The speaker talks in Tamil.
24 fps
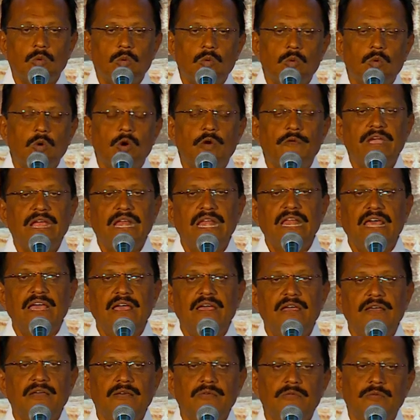கோவையில்
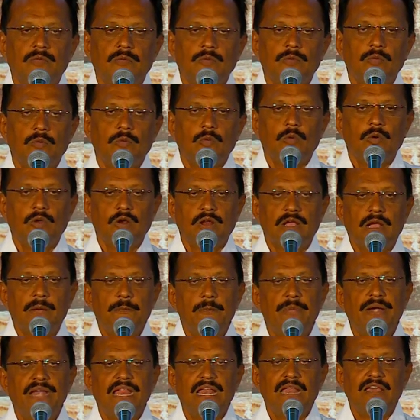ஒரு
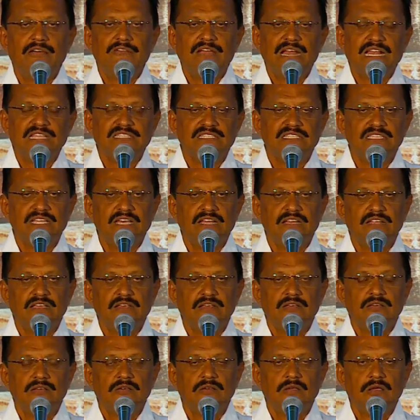கம்பெனியில் வேலை செஞ்சார்
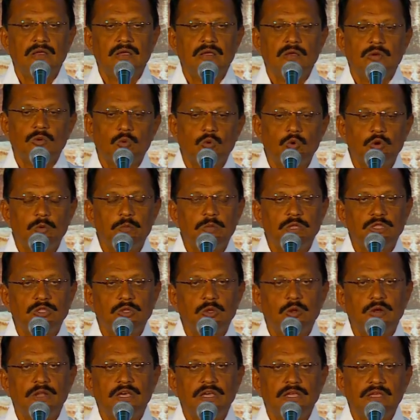
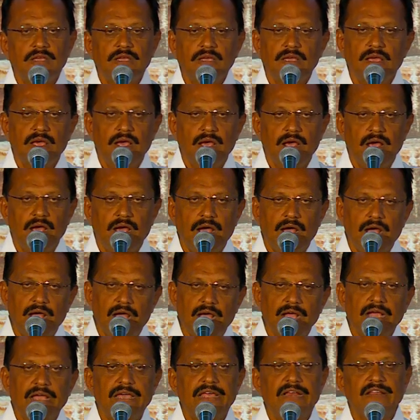குடும்பத்தோடு
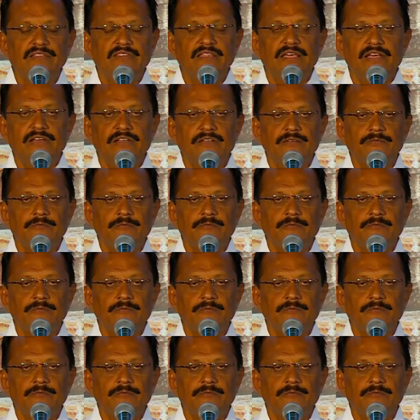அங்கே இருந்தார்